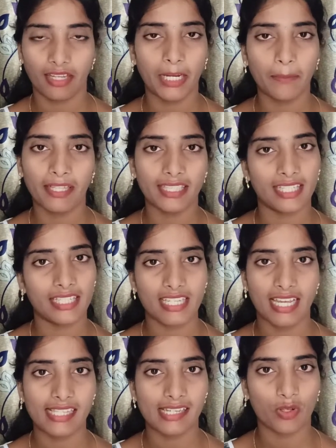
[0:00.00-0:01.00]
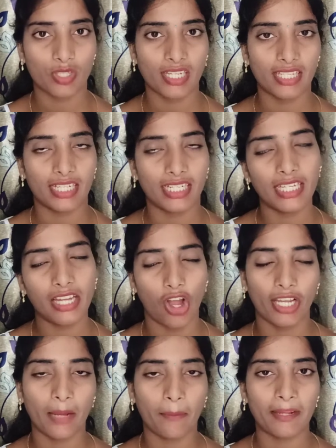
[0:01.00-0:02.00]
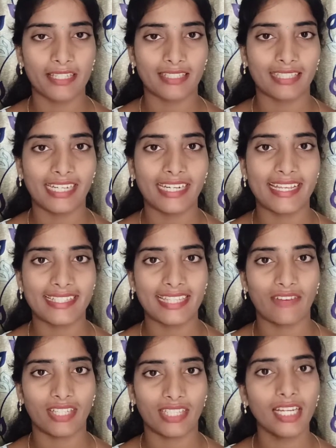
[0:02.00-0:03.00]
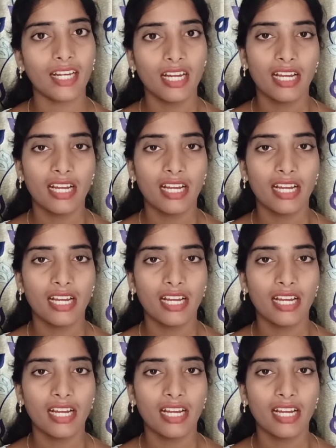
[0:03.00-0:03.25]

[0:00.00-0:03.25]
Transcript: హెడ్ బాత్ అయితే చేయాల్సిన అవసరం లేదండి ఆయిల్ అప్లై త్రీ డేస్ తర్వాత